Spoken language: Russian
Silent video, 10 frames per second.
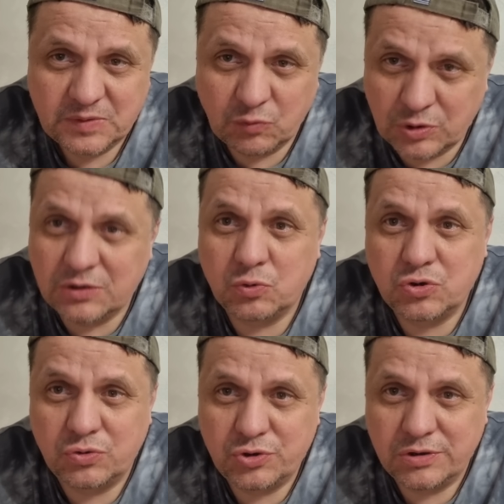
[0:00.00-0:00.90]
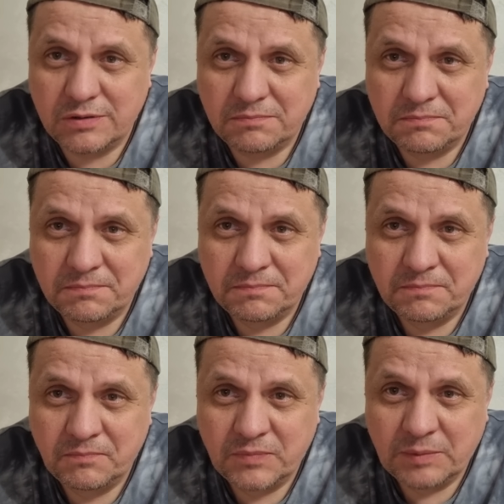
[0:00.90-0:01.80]
Вот это уж точно.
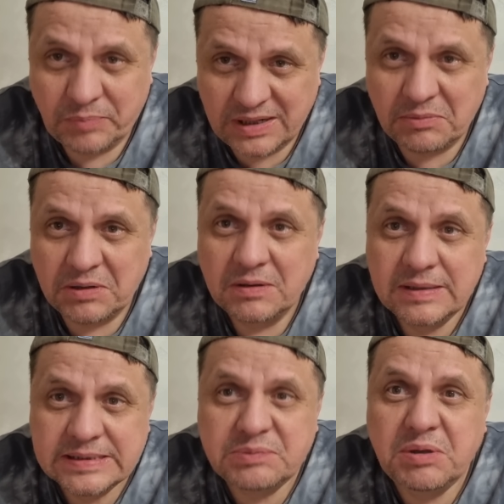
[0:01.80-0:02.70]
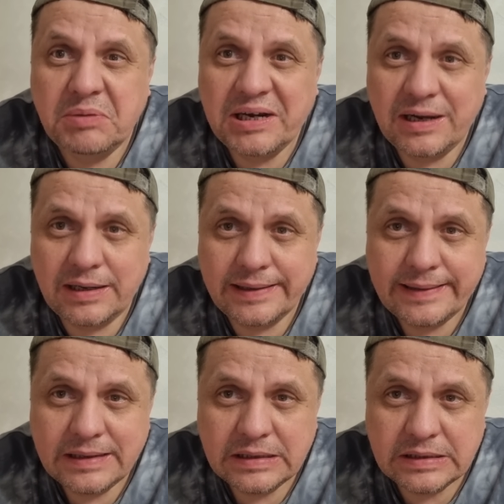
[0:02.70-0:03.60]
Прямо с
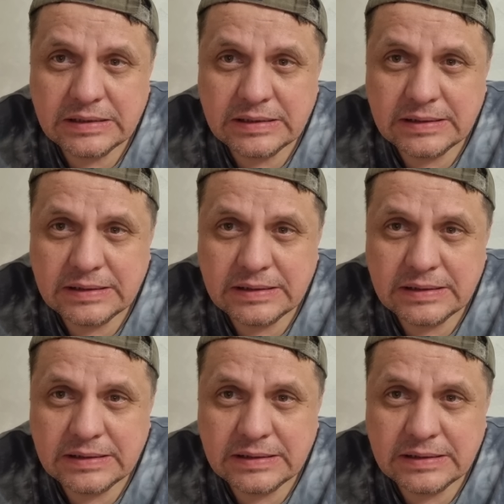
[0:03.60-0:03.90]
мемориальной э,